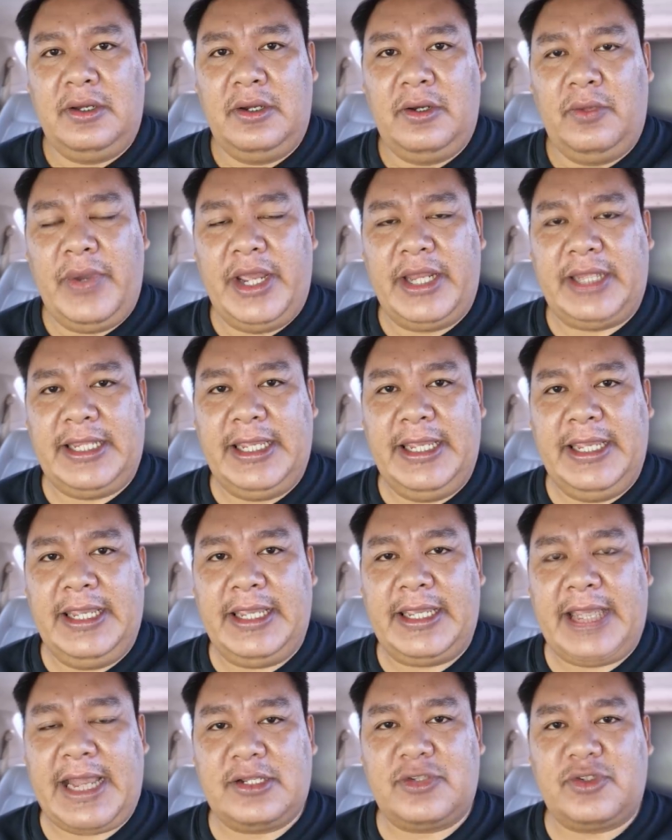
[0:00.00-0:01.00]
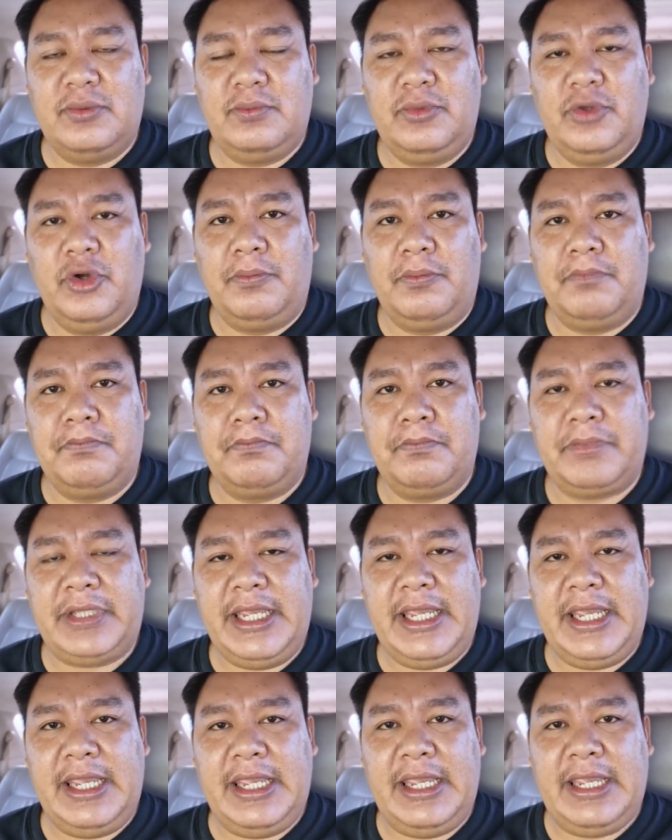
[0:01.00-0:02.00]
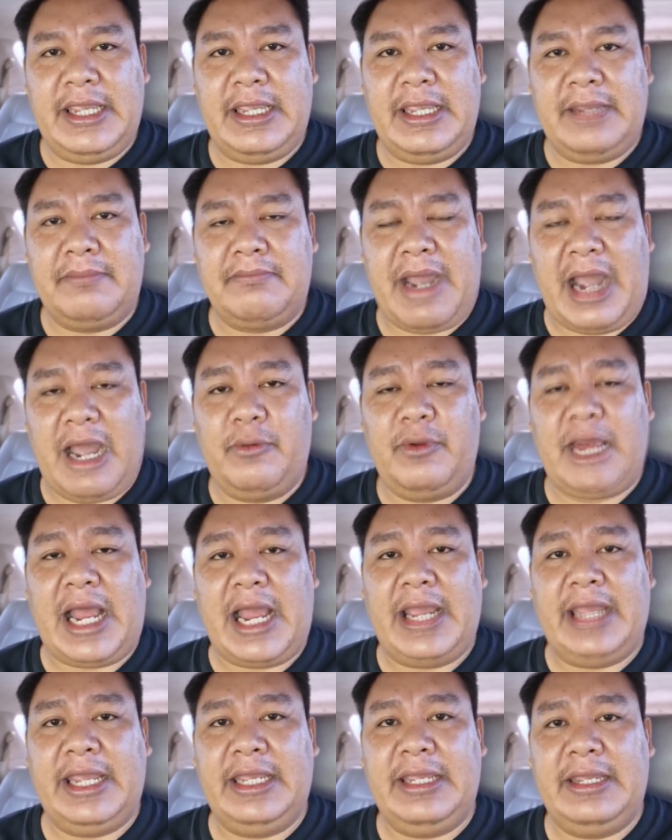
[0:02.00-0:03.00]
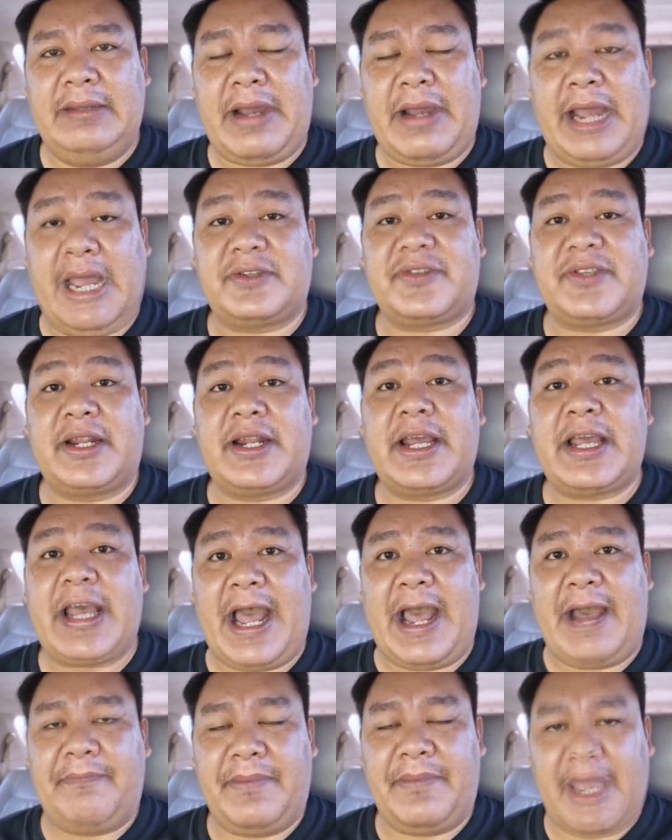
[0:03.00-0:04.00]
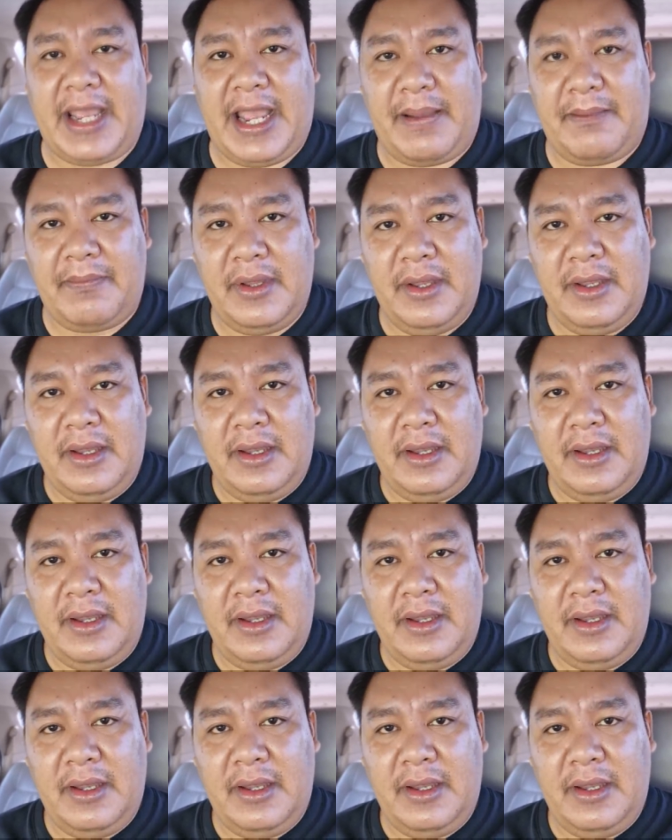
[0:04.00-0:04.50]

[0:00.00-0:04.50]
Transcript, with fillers: เวทีการชุมนุมที่มหาวิทยาลัยมหาสารคามนะครับ